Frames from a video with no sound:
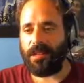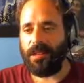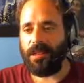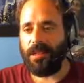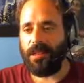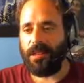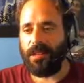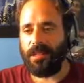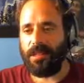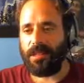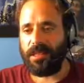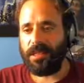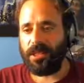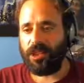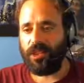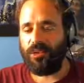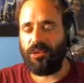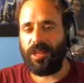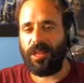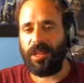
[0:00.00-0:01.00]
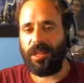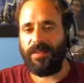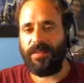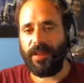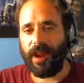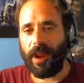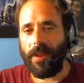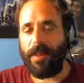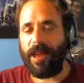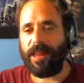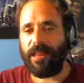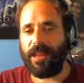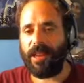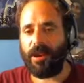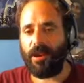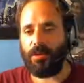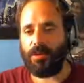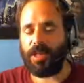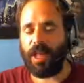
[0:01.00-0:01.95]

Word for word: Tu sais, j'ai eu des, vraiment des grosses